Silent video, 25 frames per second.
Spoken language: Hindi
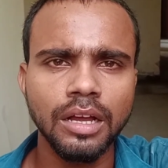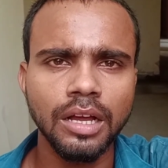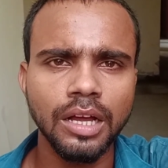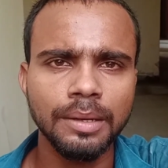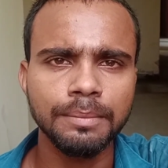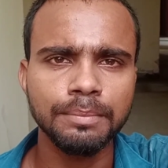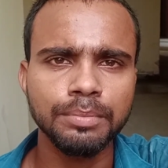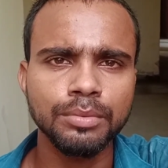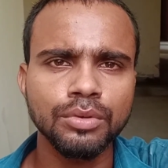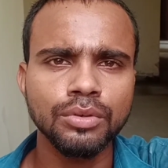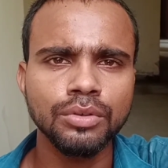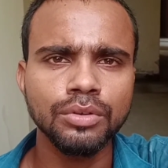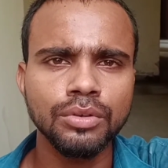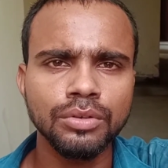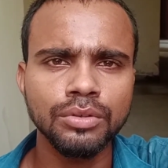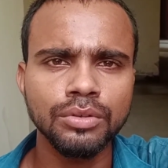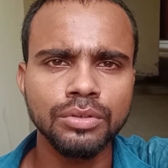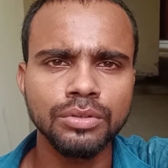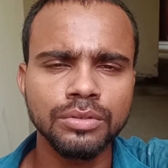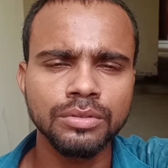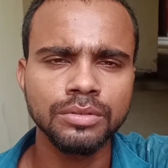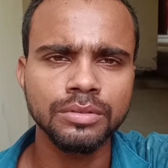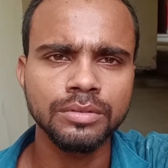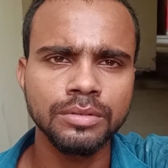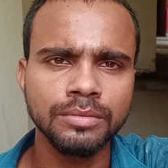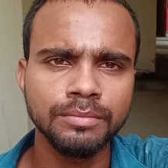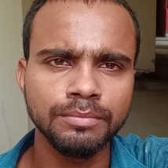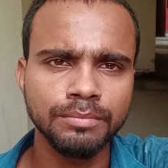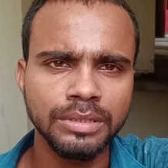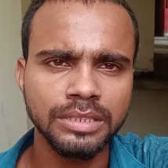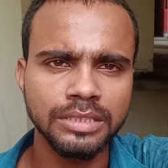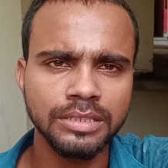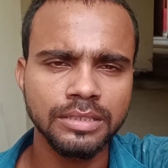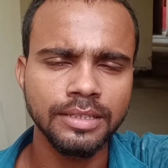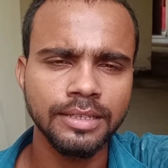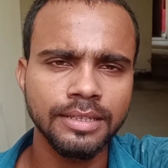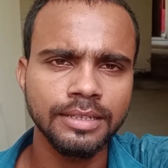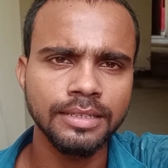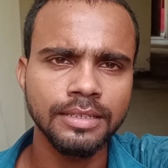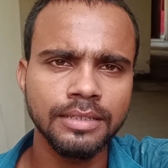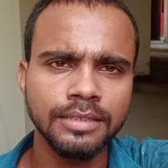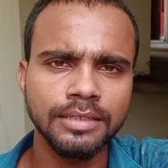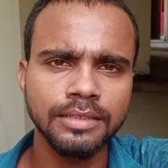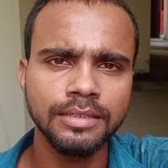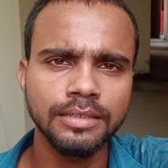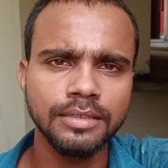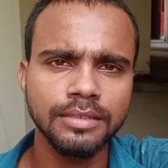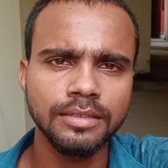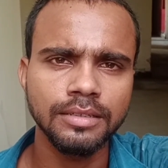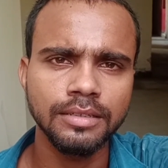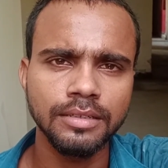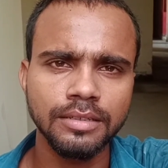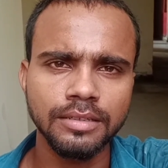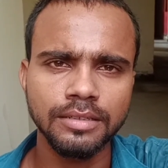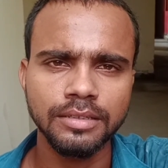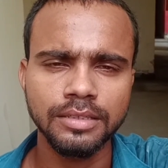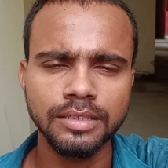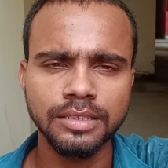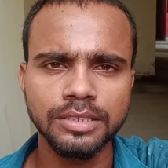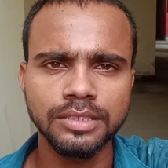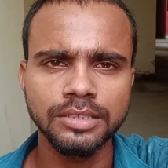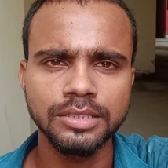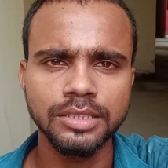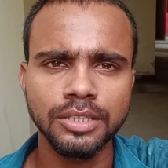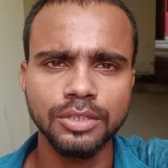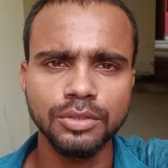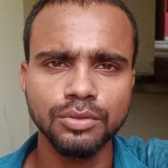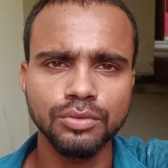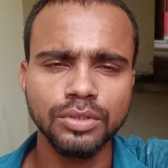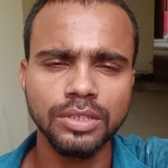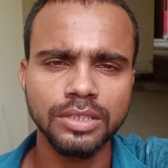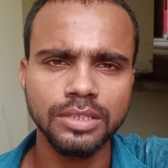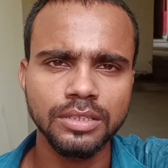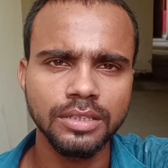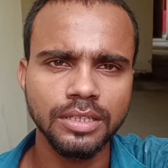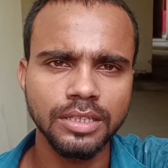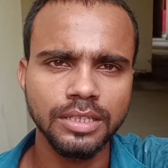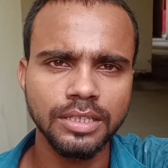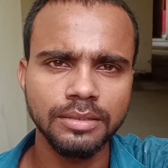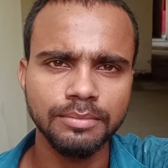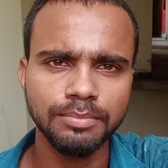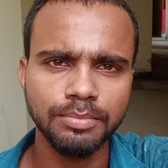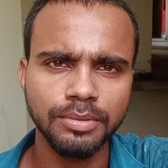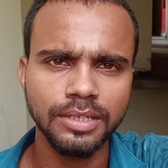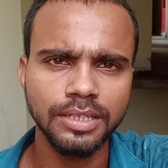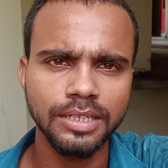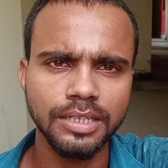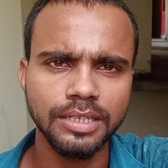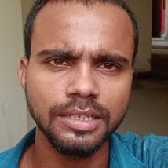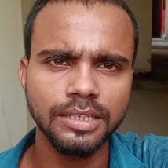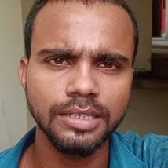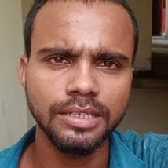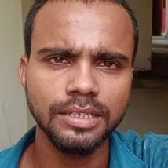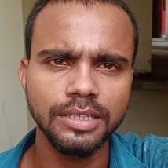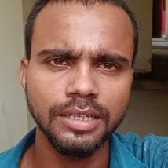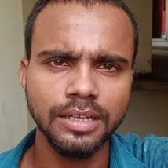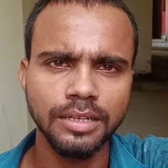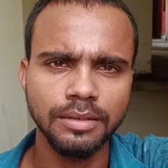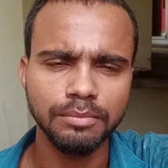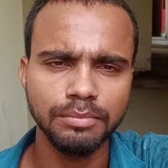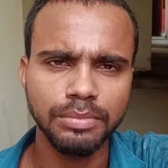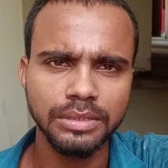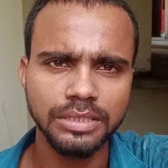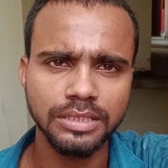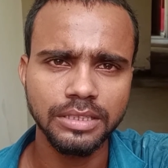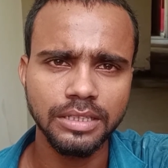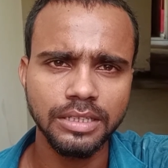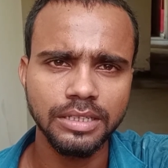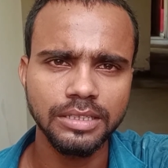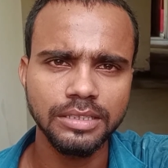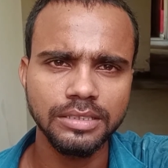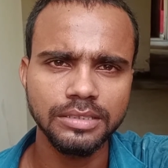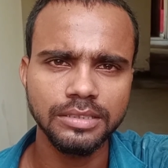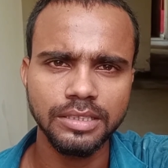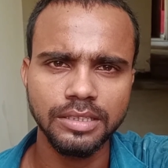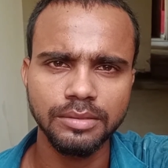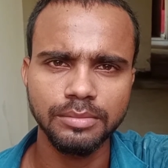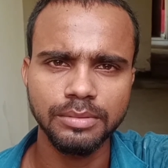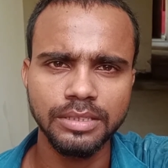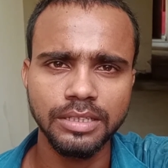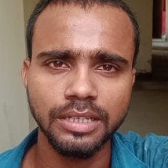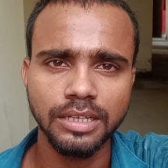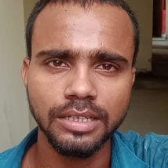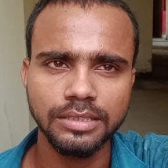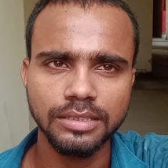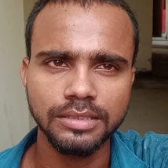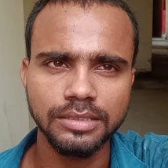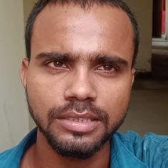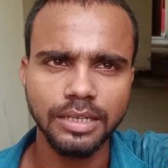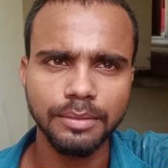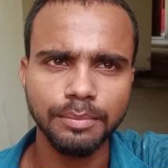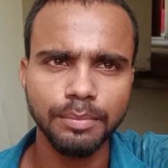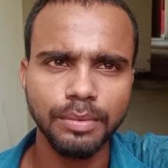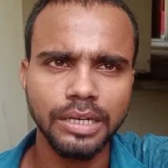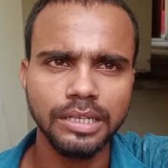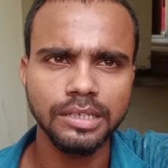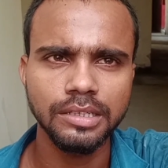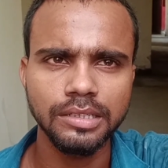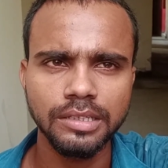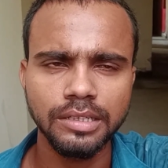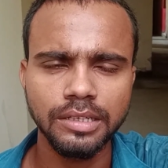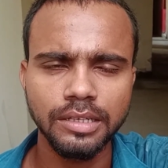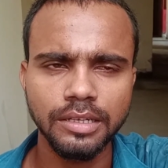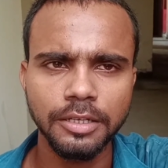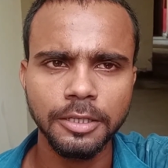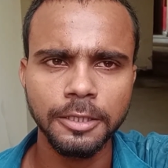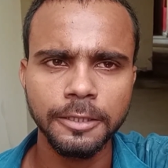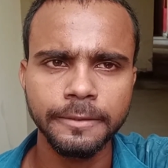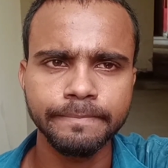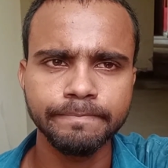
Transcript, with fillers: आपको बिसलरी की ज़रूरत नहीं पड़ेगी यह बिसलरी से भी अच्छा पानी है